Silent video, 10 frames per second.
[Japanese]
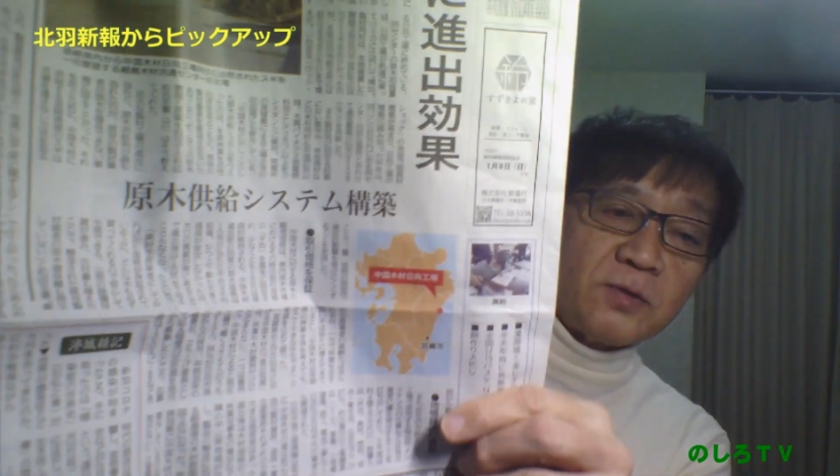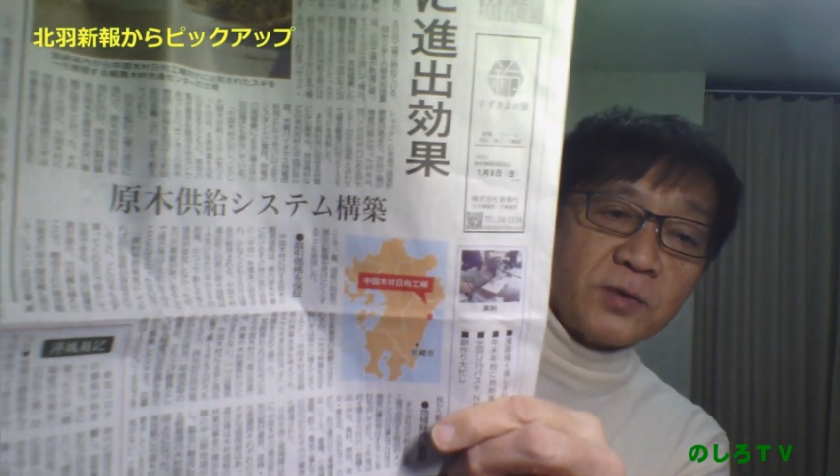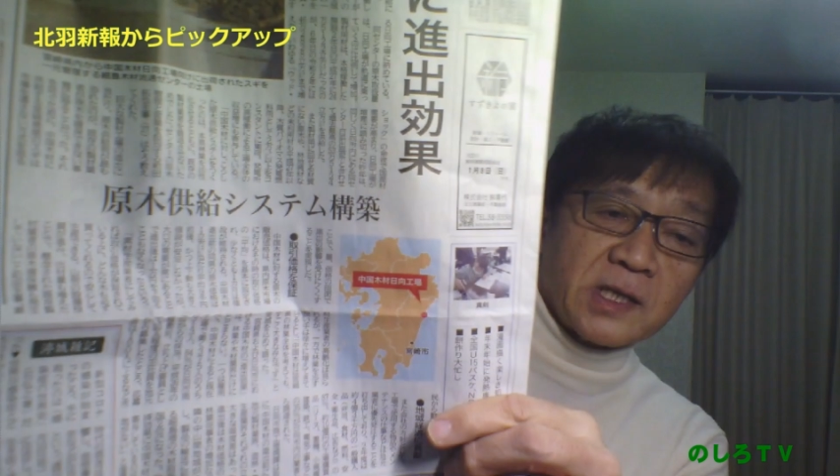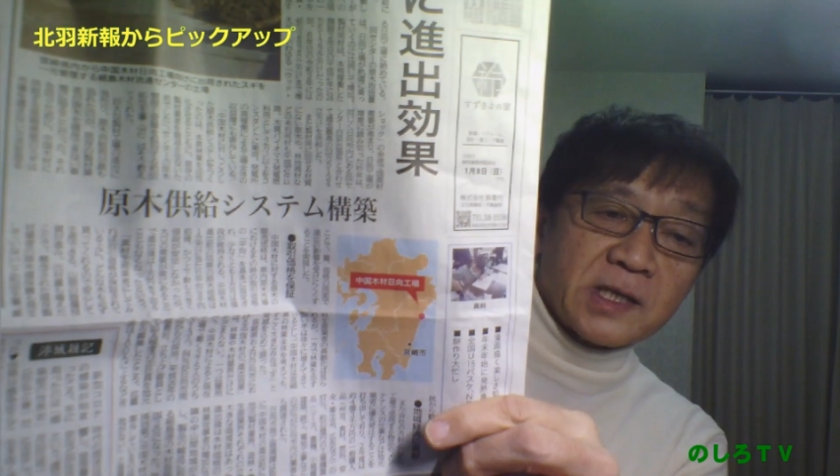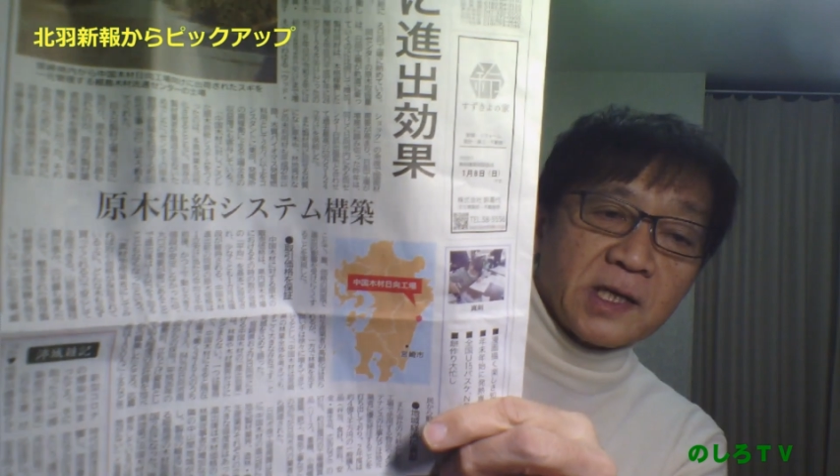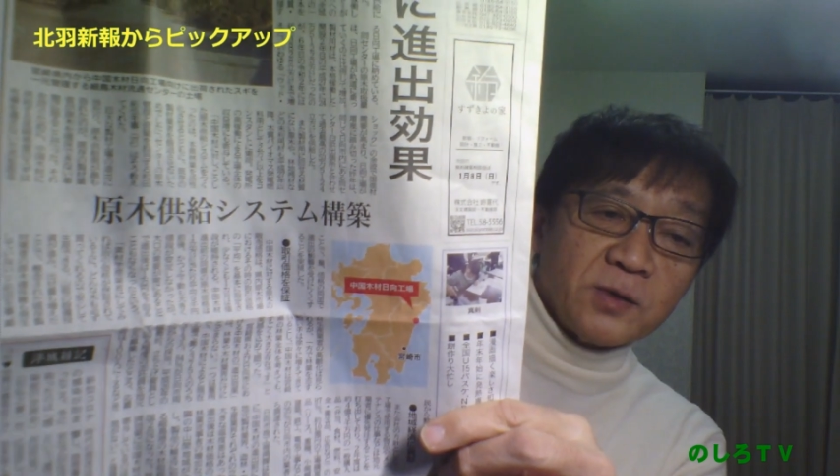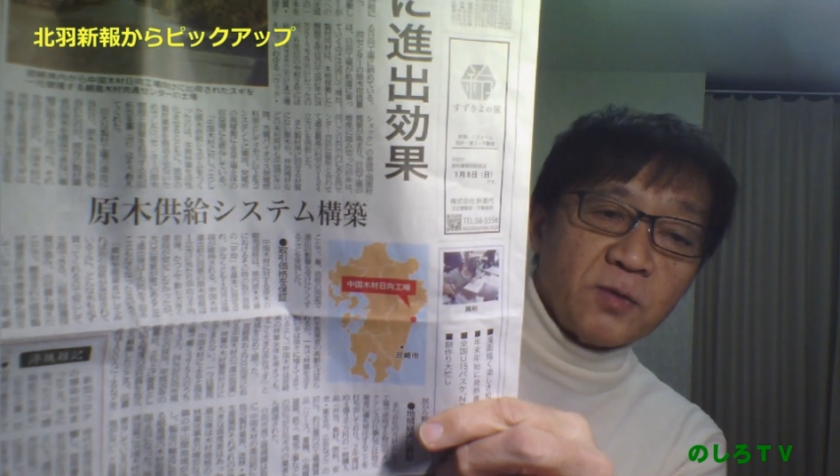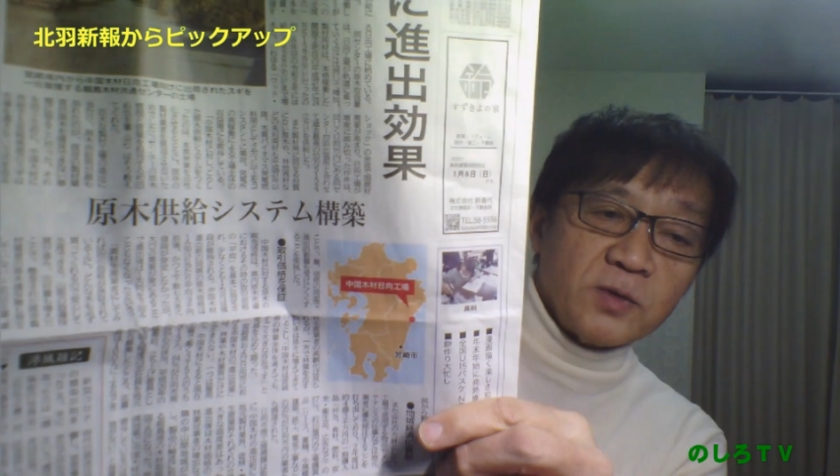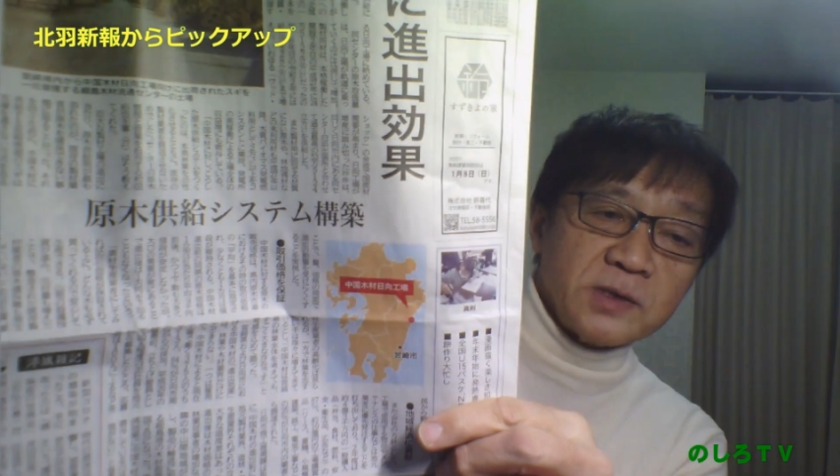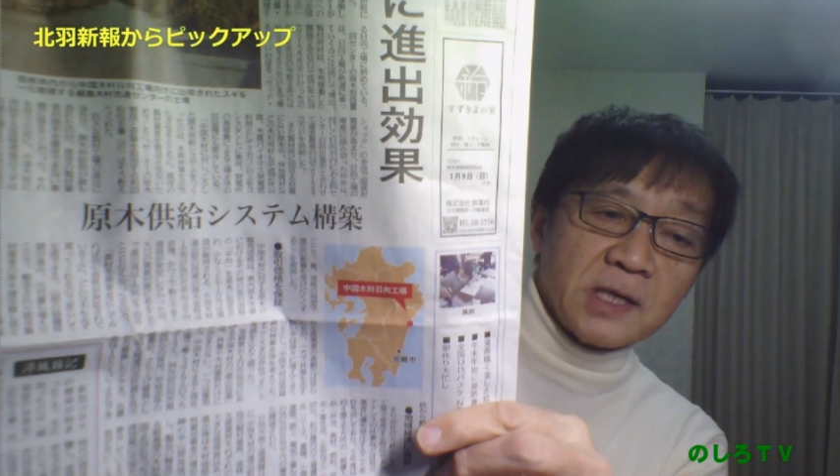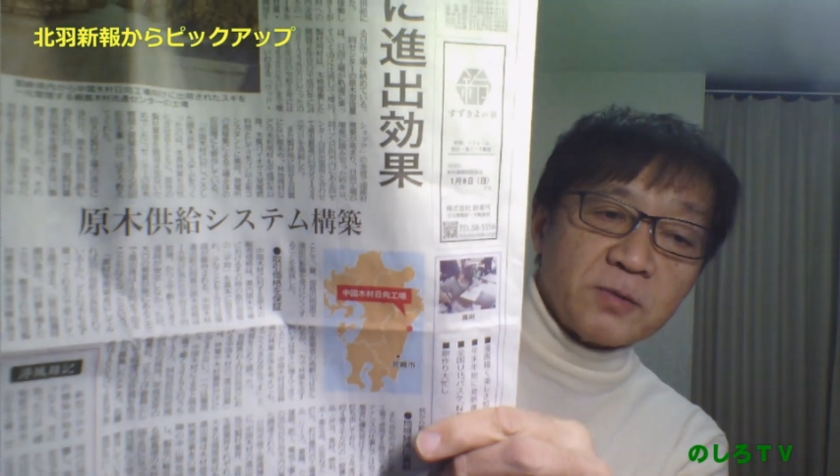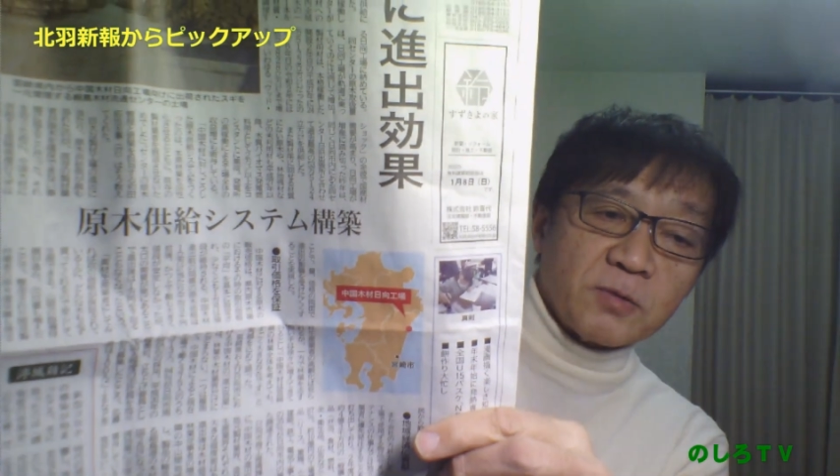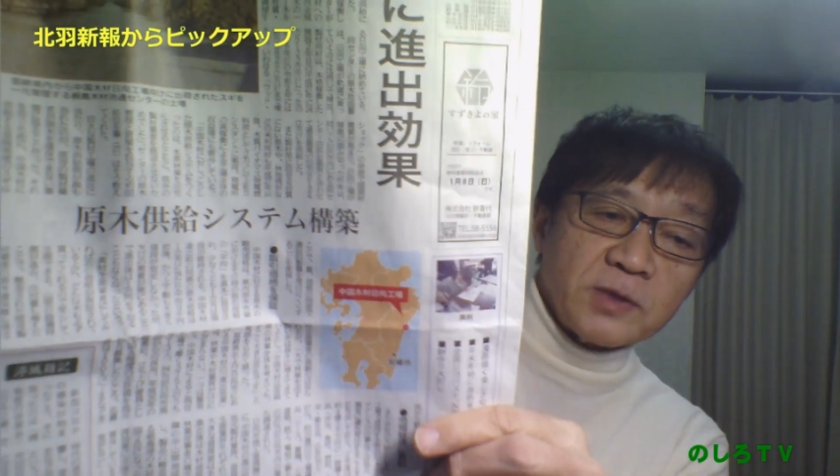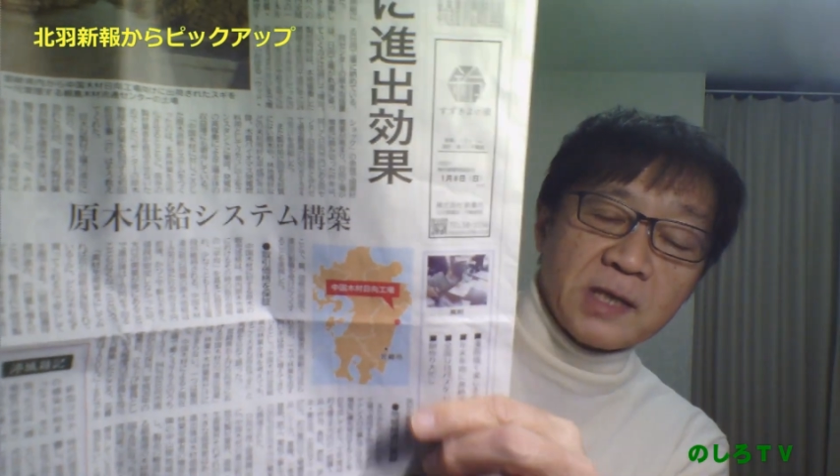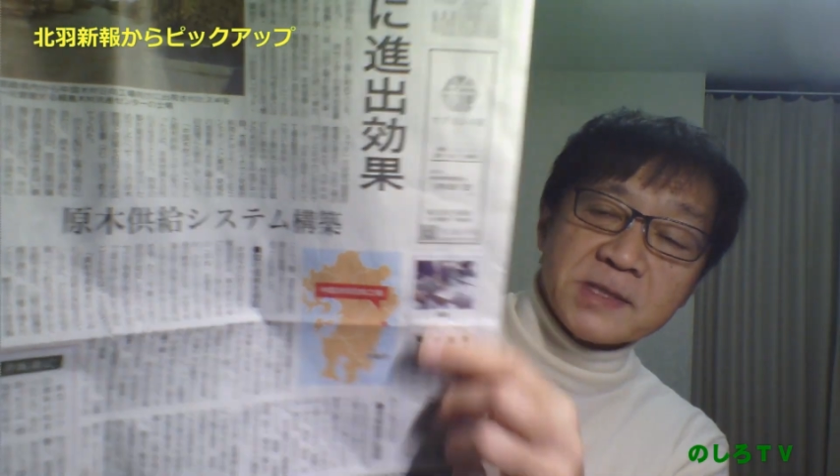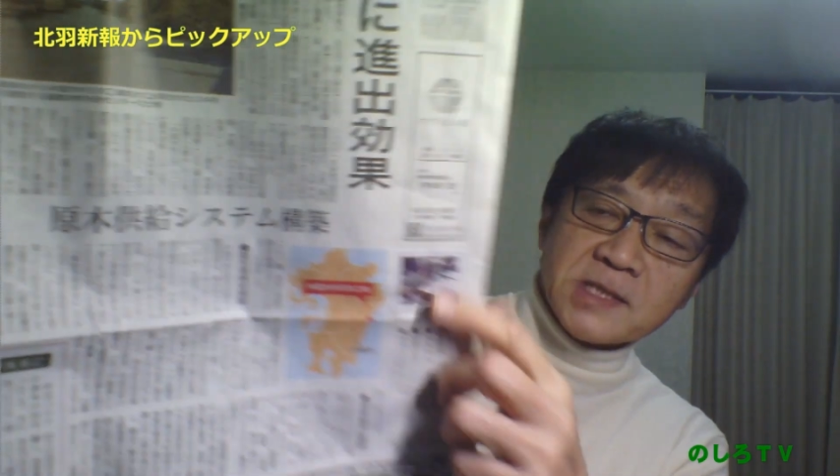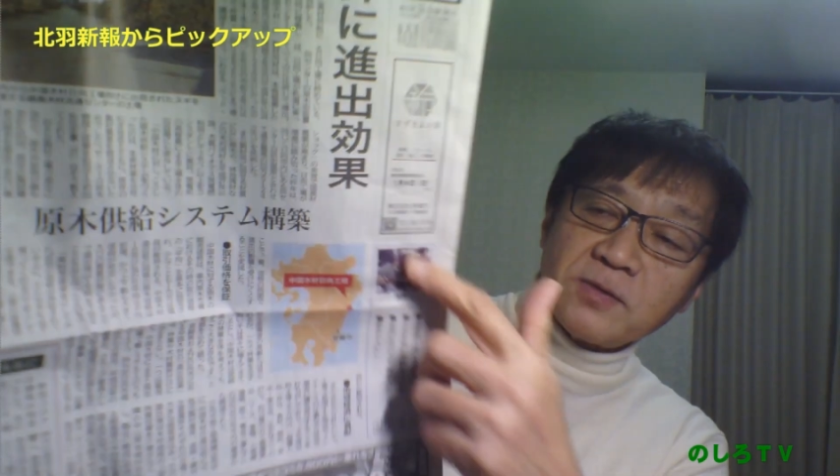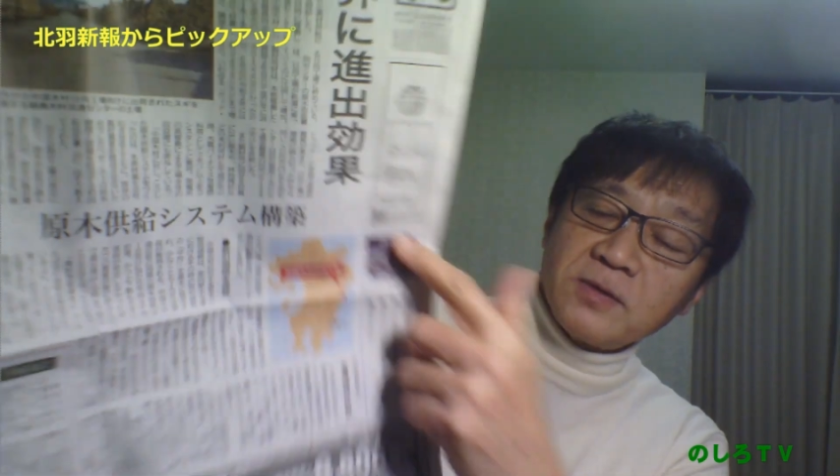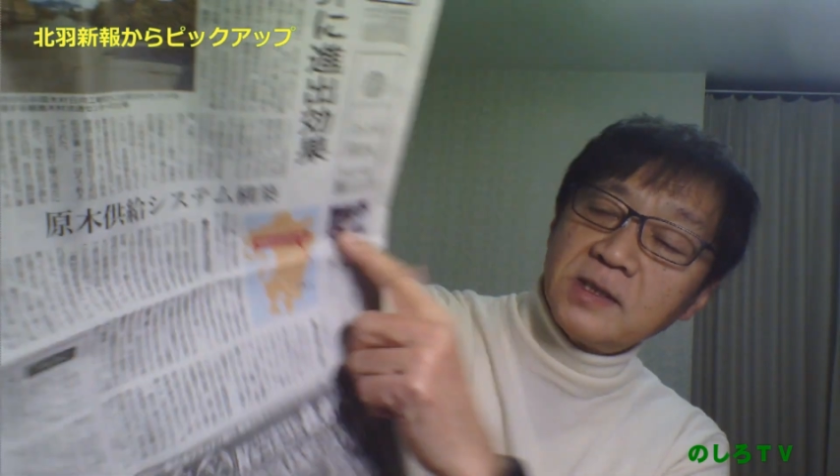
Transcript: 大分県の方に入るとこにありますかと